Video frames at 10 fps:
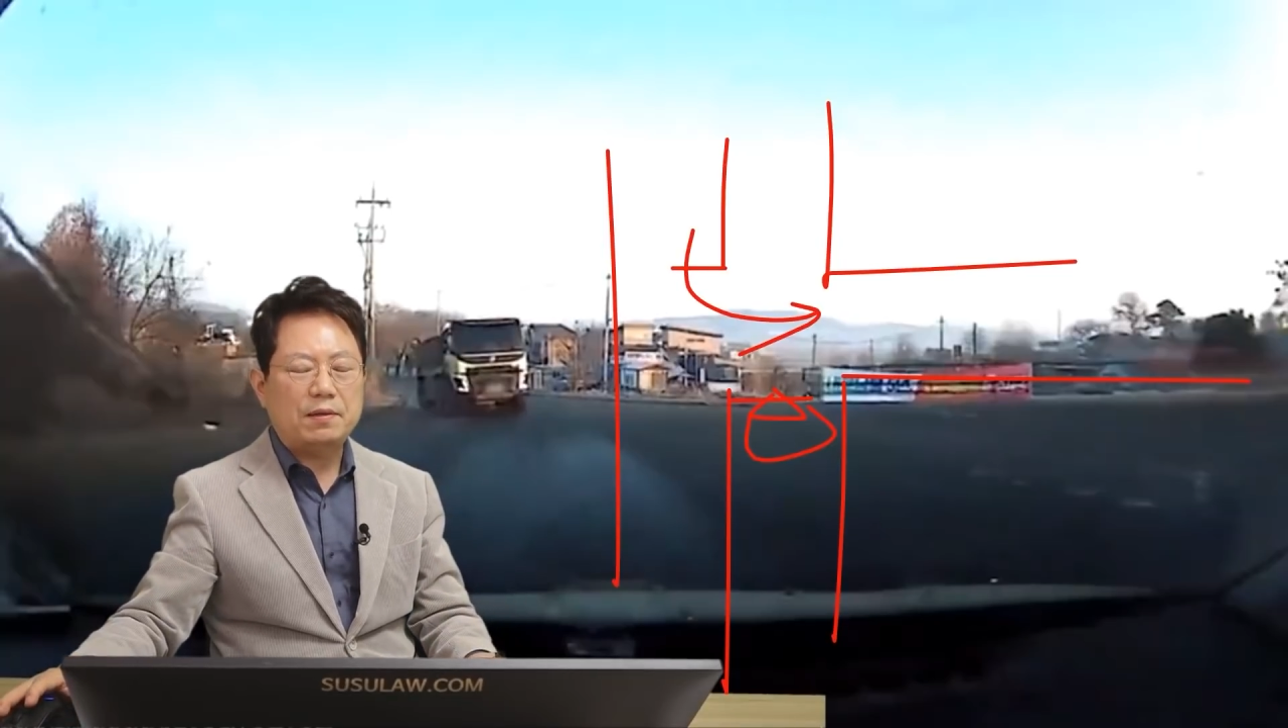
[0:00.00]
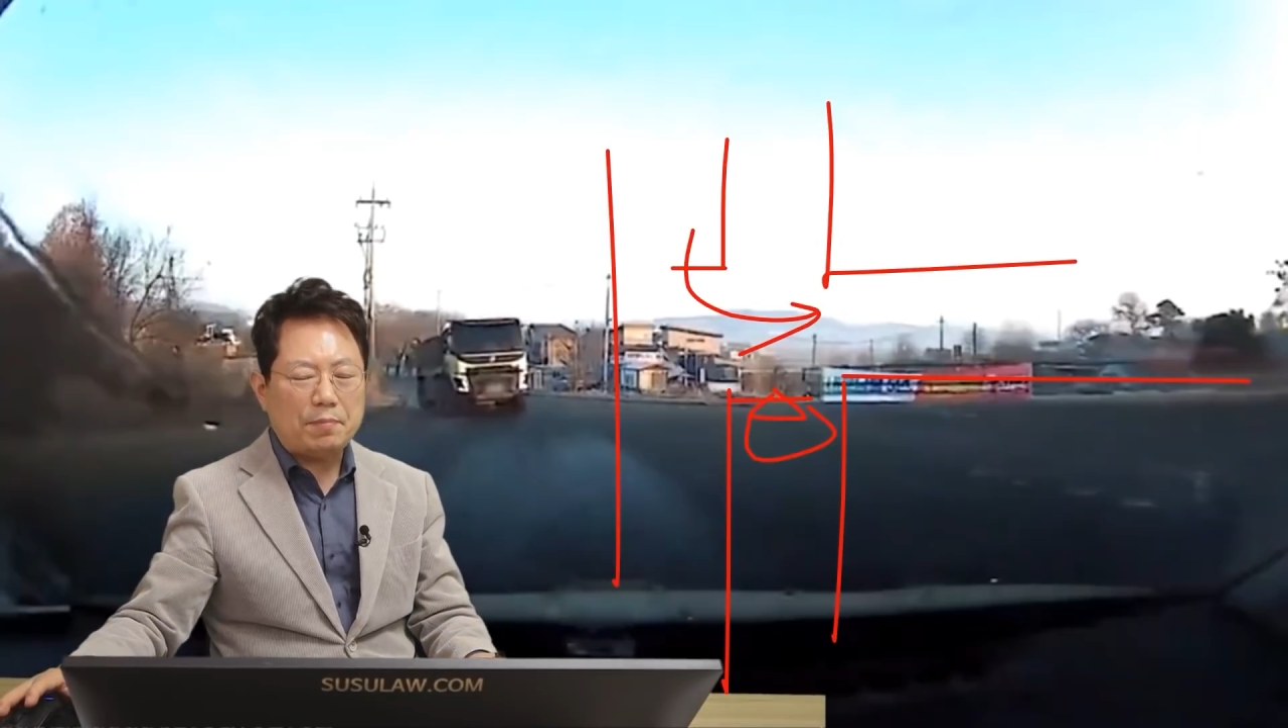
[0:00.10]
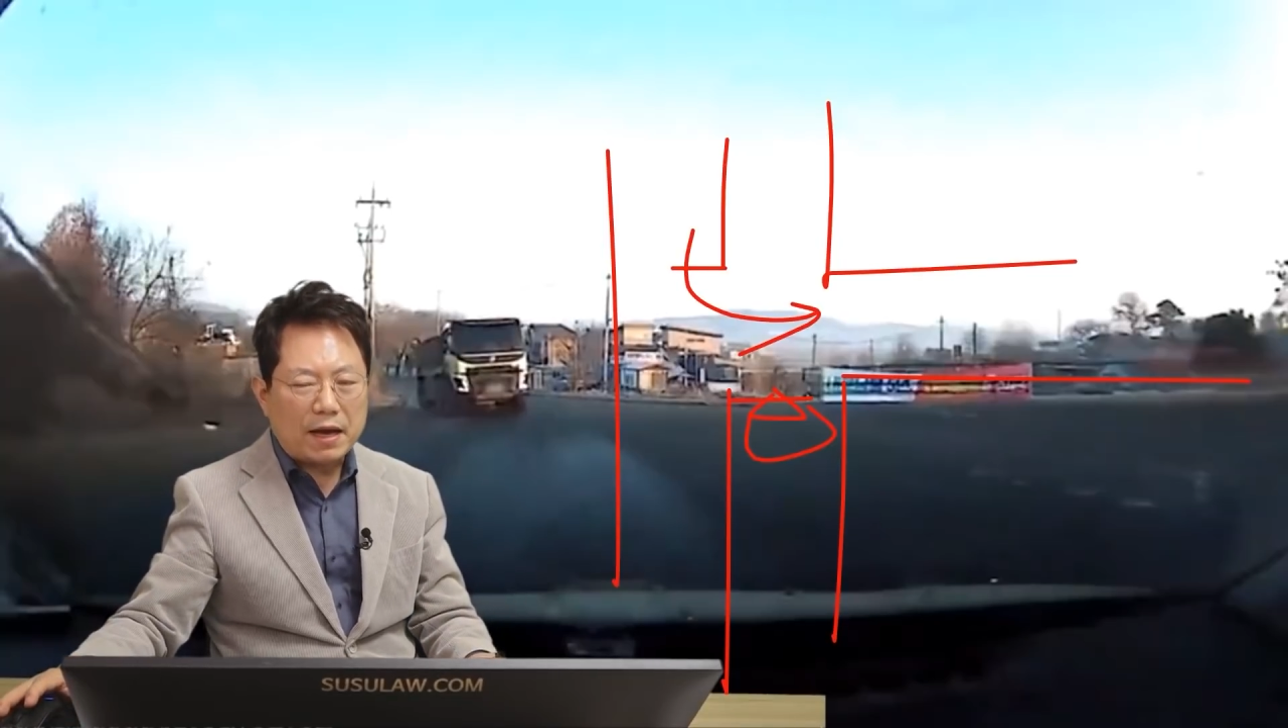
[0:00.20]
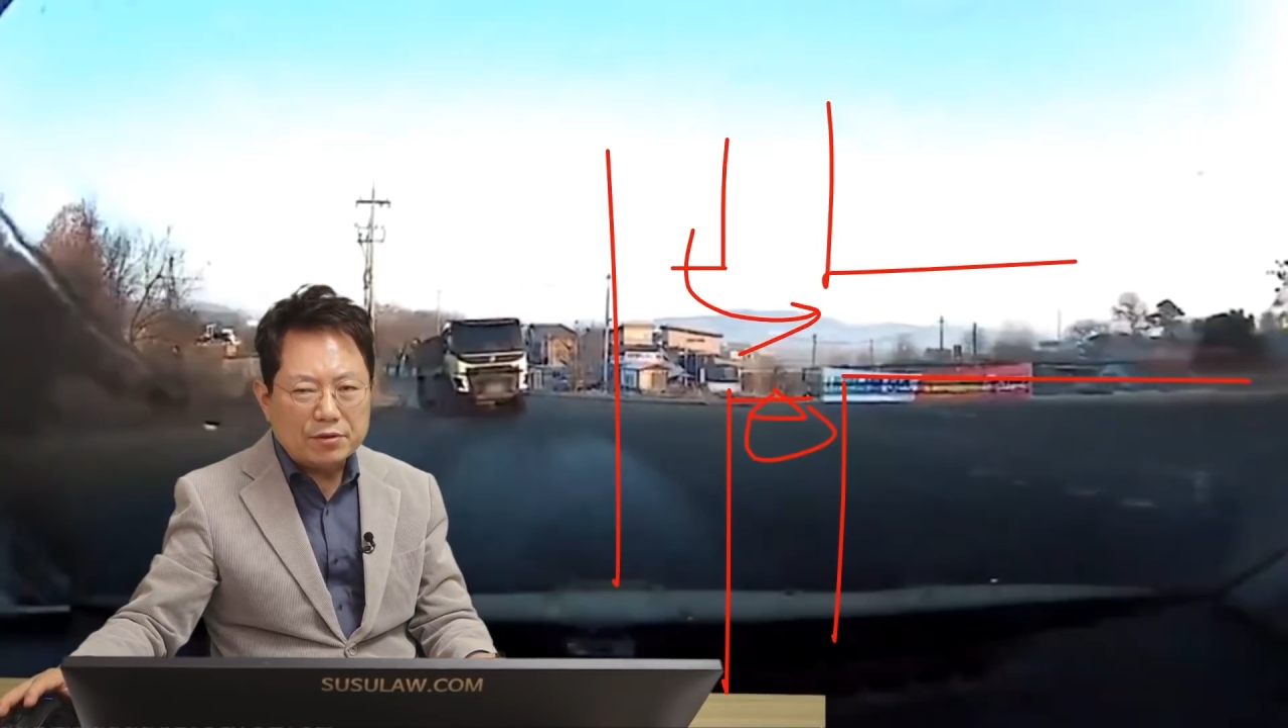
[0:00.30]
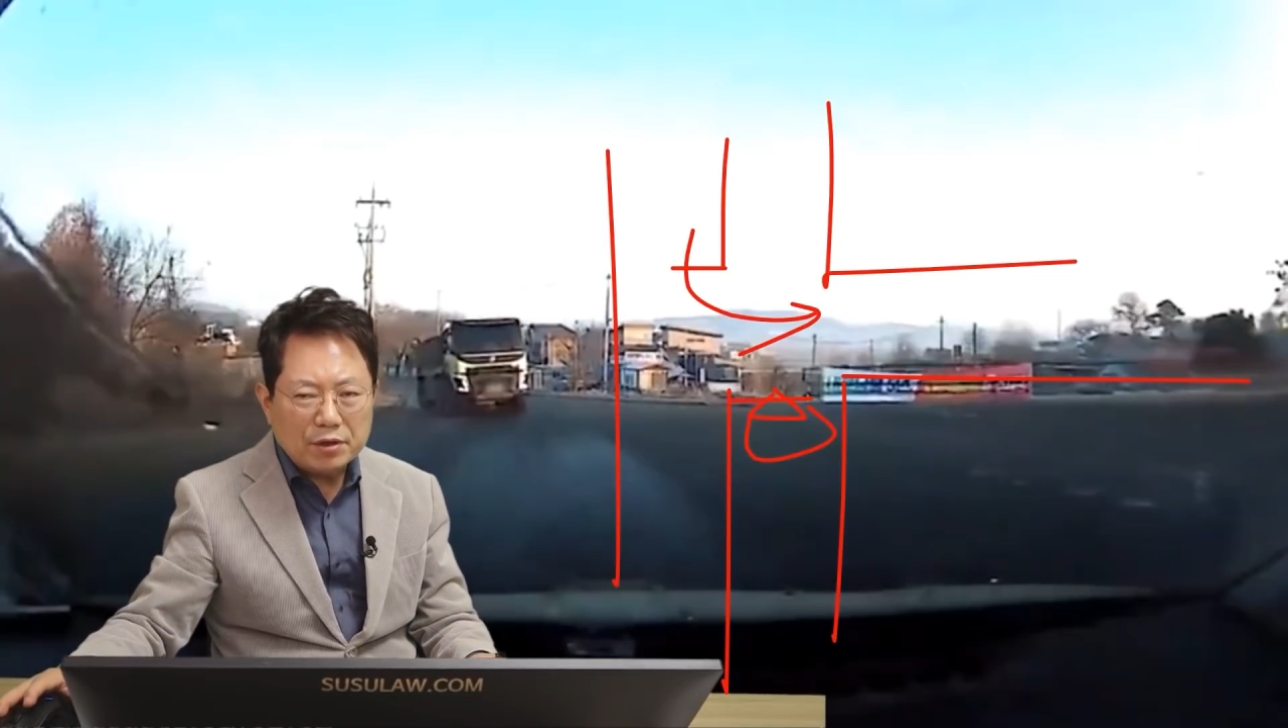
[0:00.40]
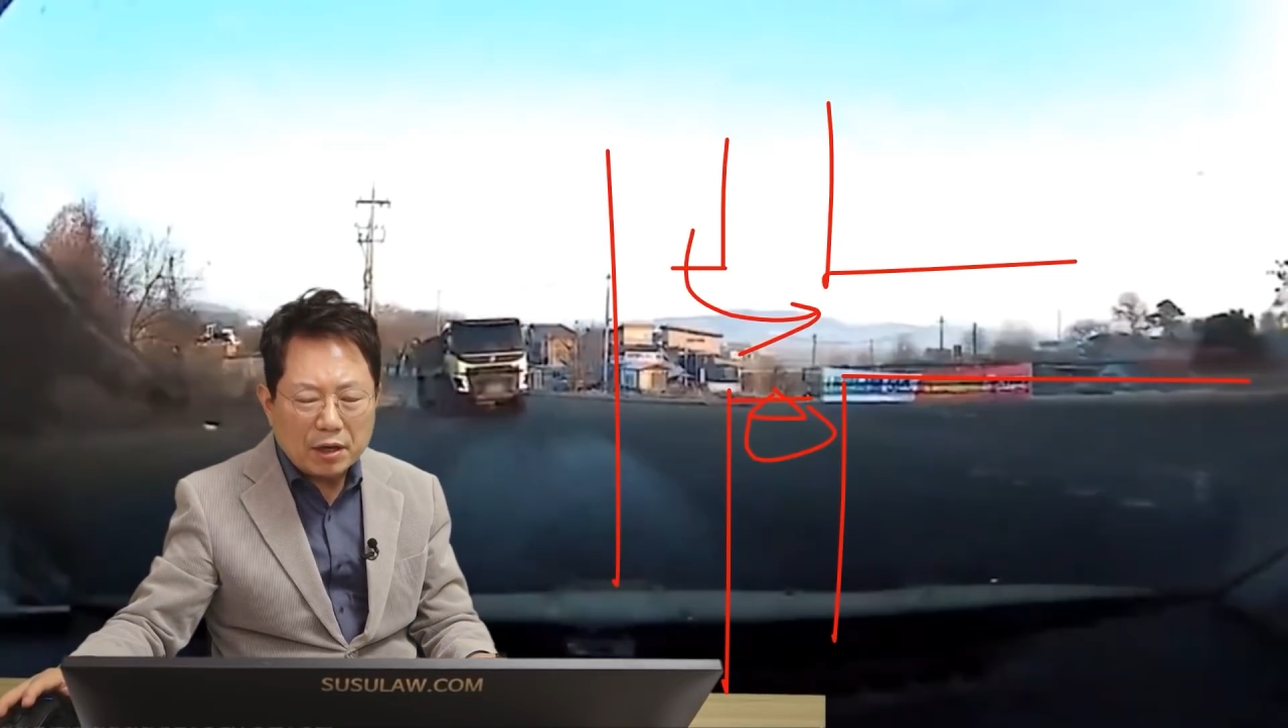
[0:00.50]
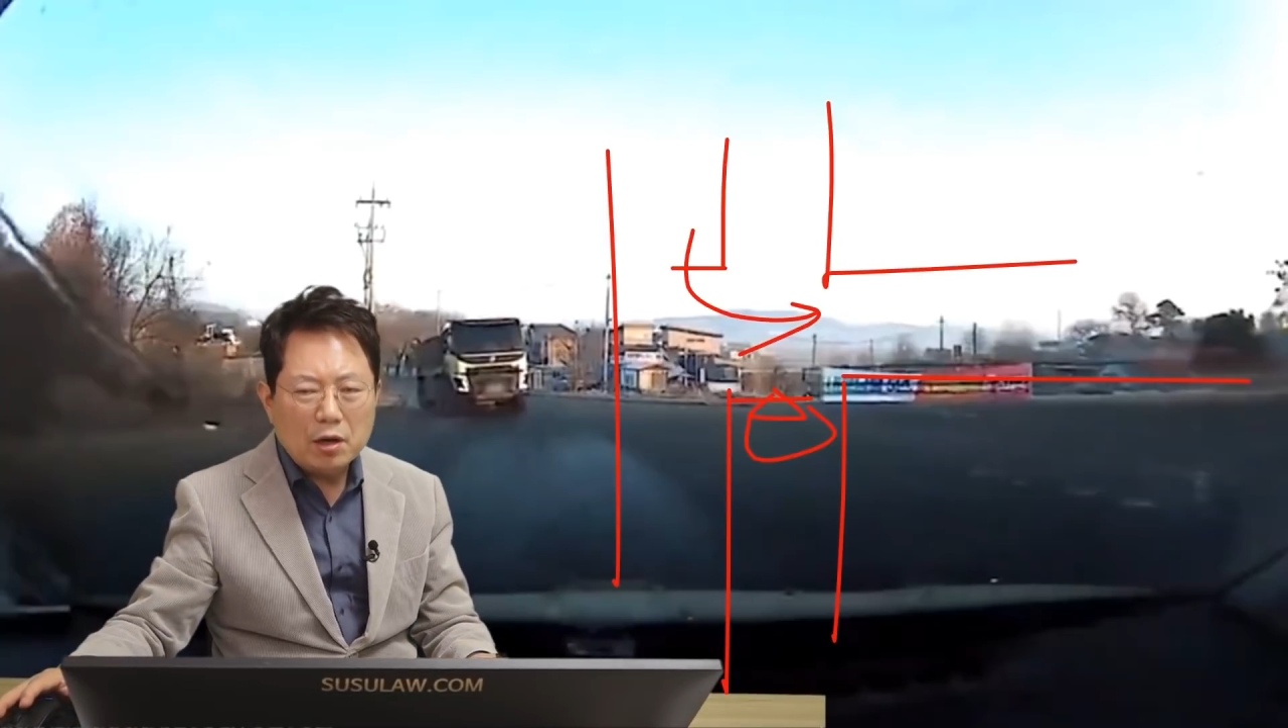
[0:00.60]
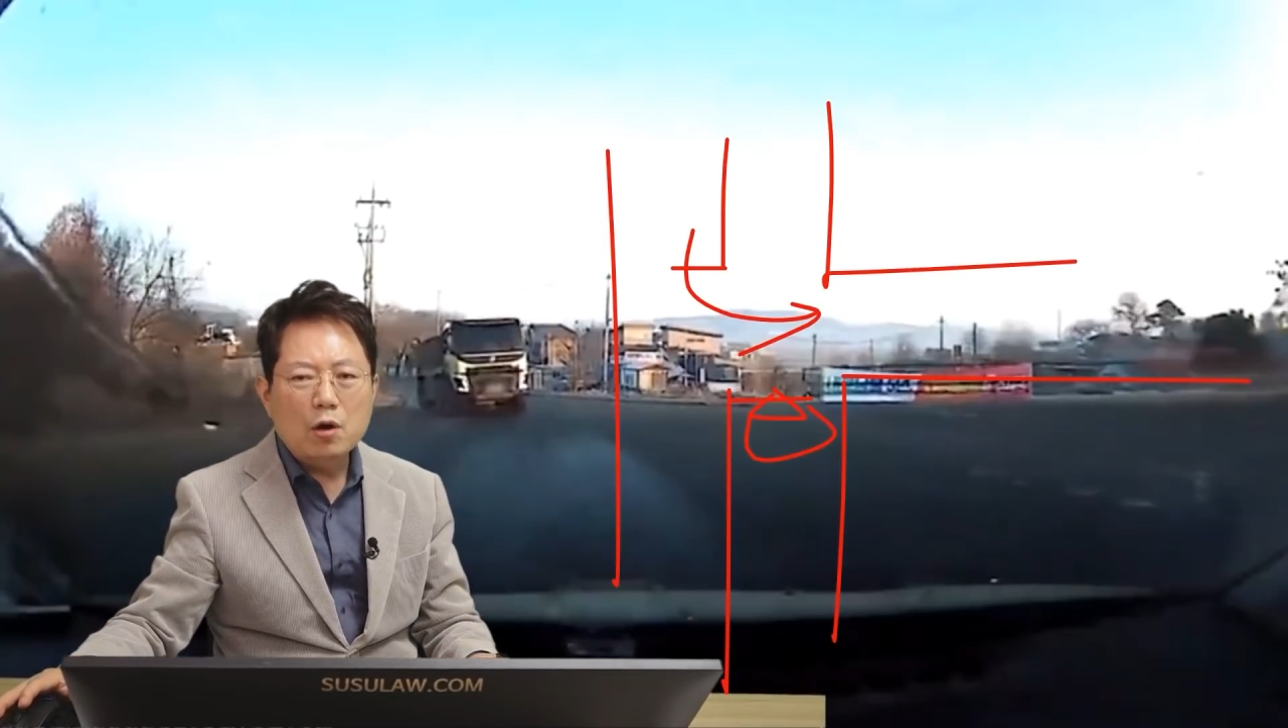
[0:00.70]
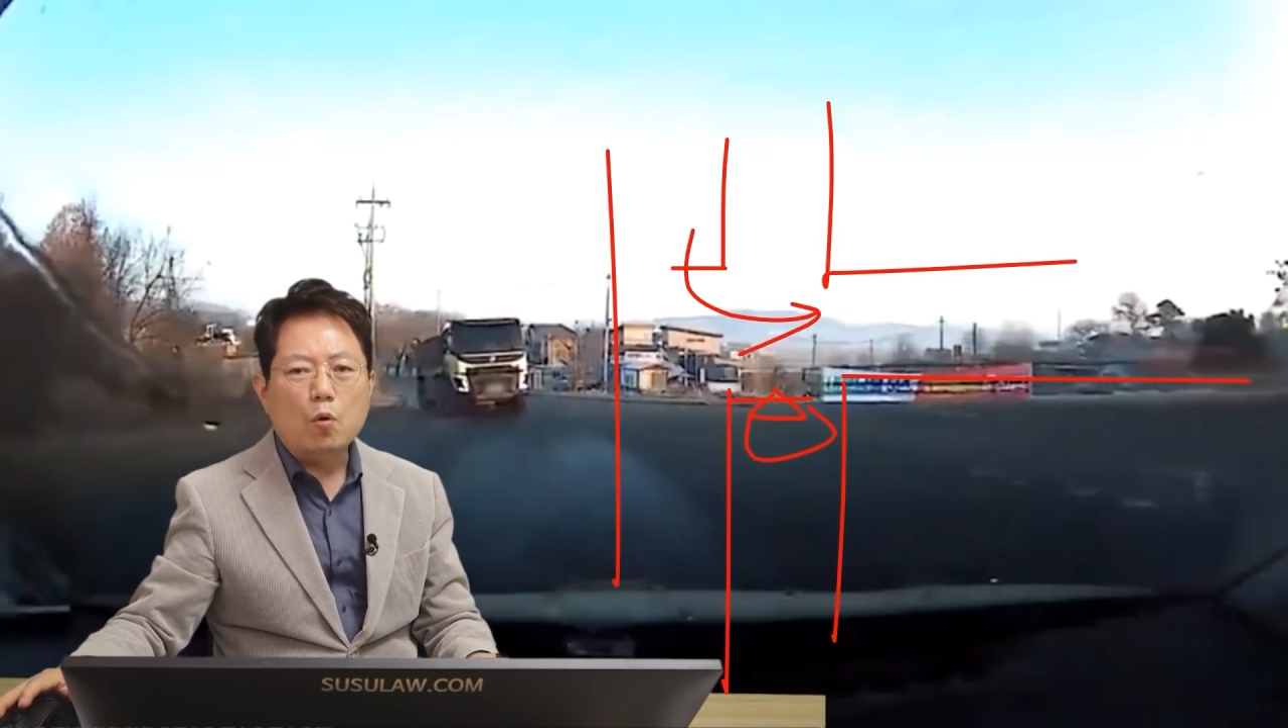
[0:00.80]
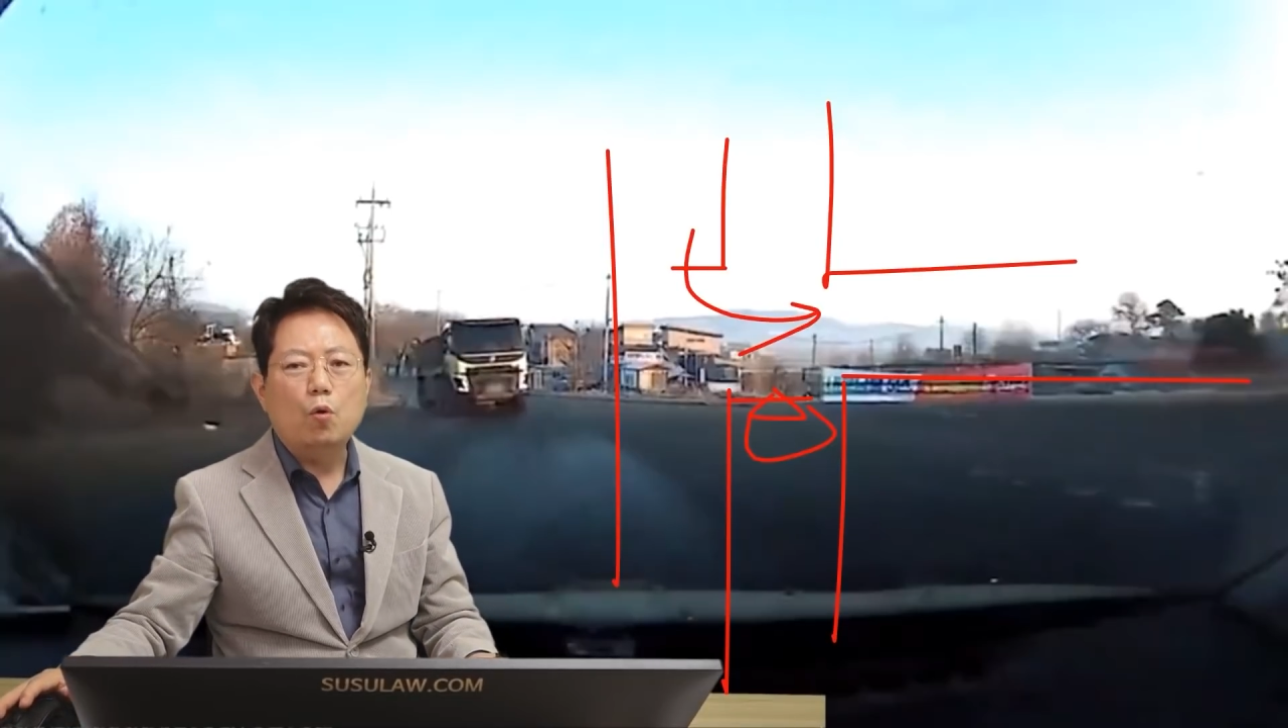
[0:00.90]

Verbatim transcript: 100대 빵이어야